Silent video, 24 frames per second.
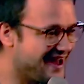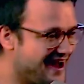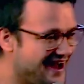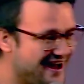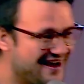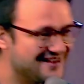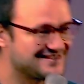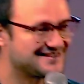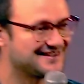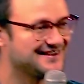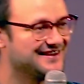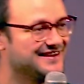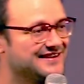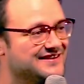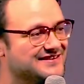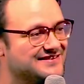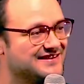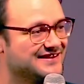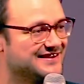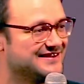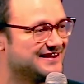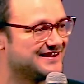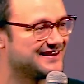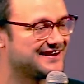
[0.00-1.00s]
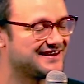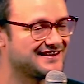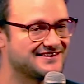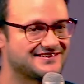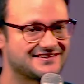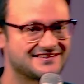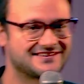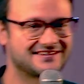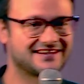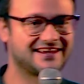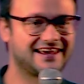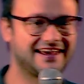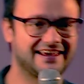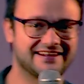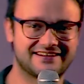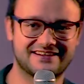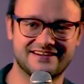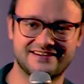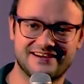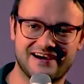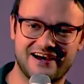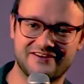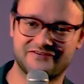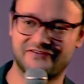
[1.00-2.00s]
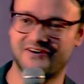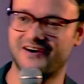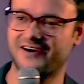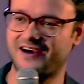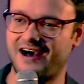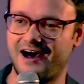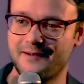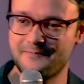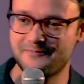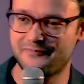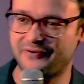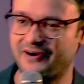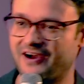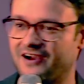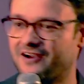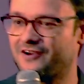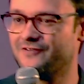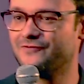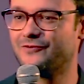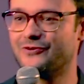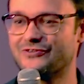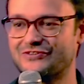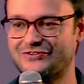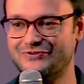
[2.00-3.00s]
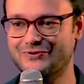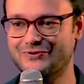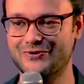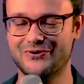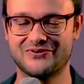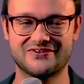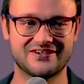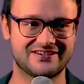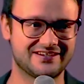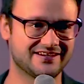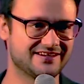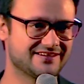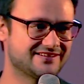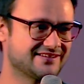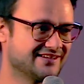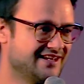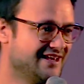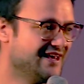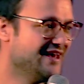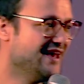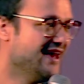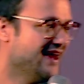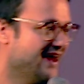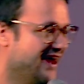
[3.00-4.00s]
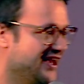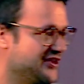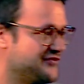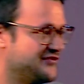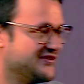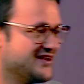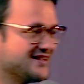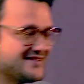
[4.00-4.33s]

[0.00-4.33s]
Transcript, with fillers: da sind, die in den Riss treten, die einfach anpacken, wo es nötig ist. Hey, ich